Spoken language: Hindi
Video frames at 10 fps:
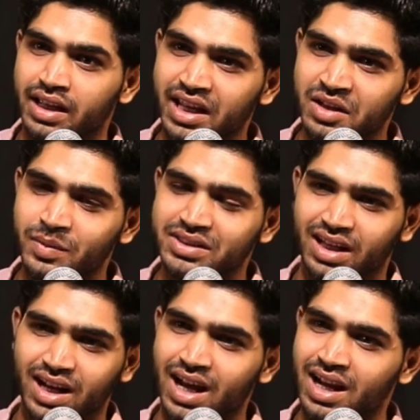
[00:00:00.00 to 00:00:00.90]
एक
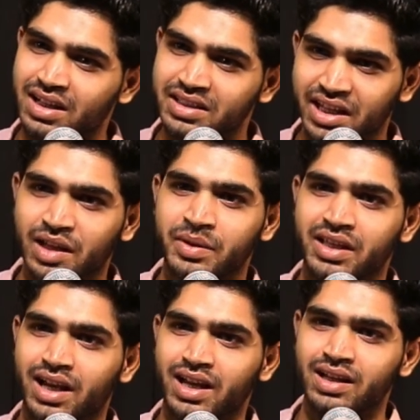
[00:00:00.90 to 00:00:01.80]
मसाला ये भी
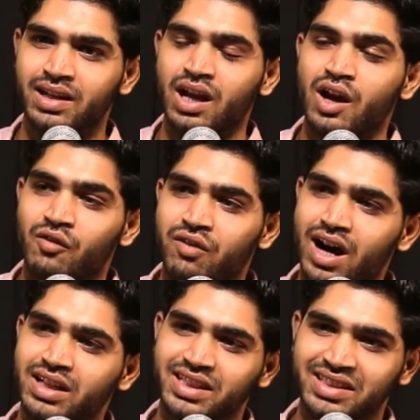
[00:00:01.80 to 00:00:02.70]
है
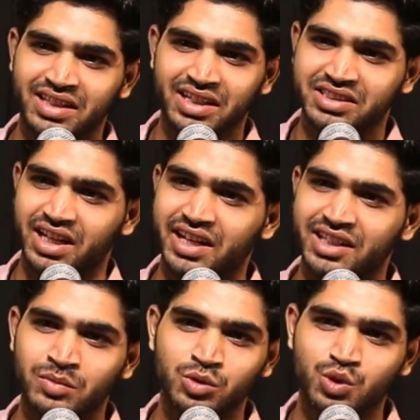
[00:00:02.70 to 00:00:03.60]
वहां से तेरे चेहरे
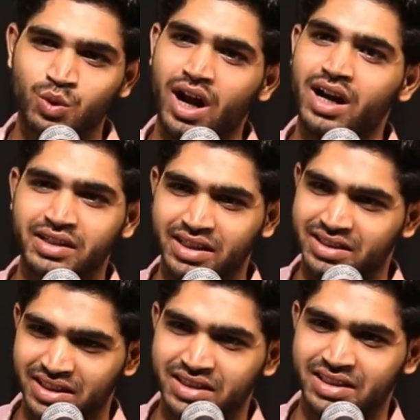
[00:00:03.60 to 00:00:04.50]
की मुस्कुराहट नहीं
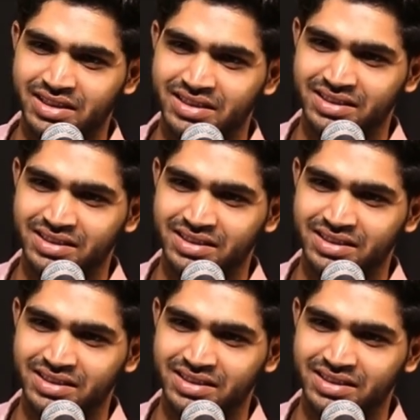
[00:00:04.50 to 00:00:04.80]
दिखती